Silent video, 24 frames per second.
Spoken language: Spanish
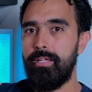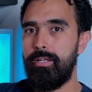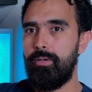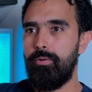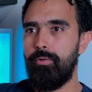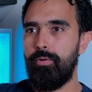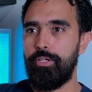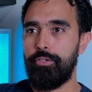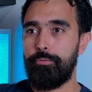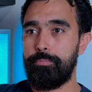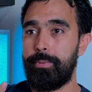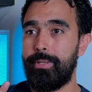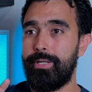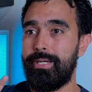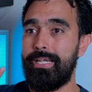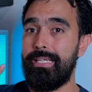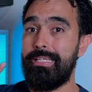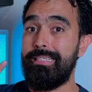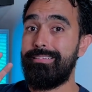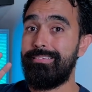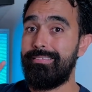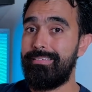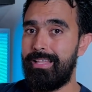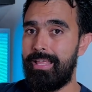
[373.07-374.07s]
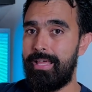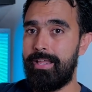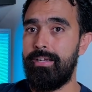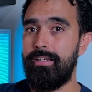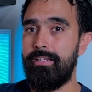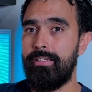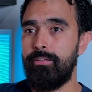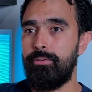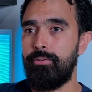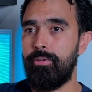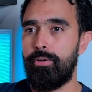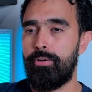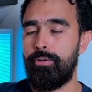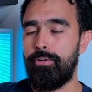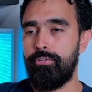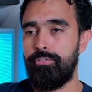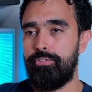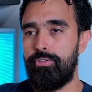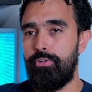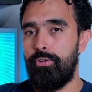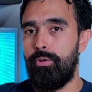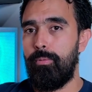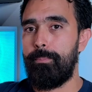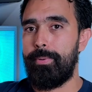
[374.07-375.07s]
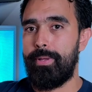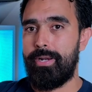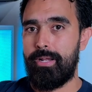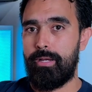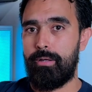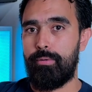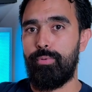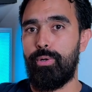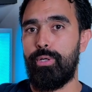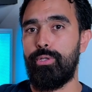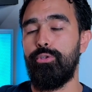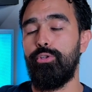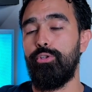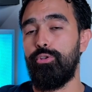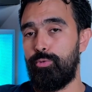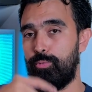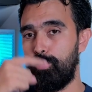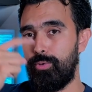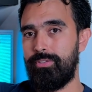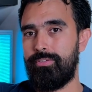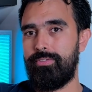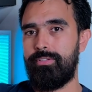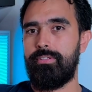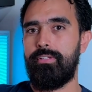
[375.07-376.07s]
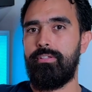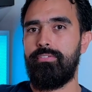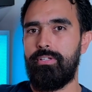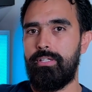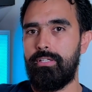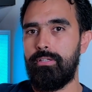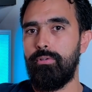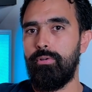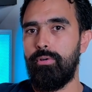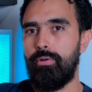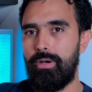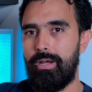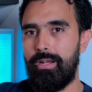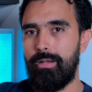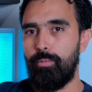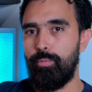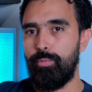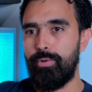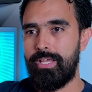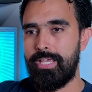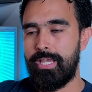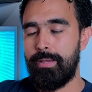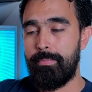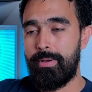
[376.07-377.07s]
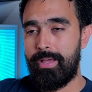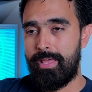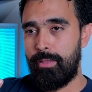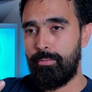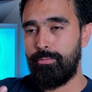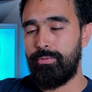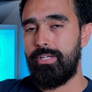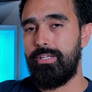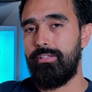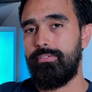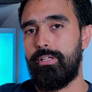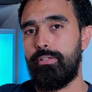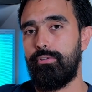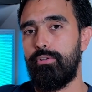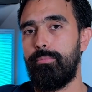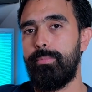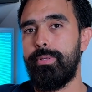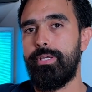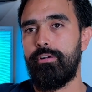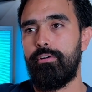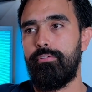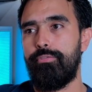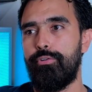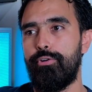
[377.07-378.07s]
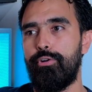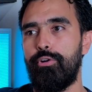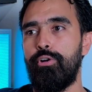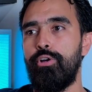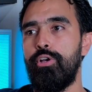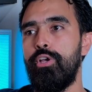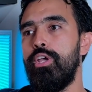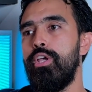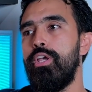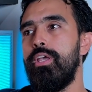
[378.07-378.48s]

no es para aislar el entorno, sino para cuando tú estés haciendo alguna llamada utilizando el micrófono,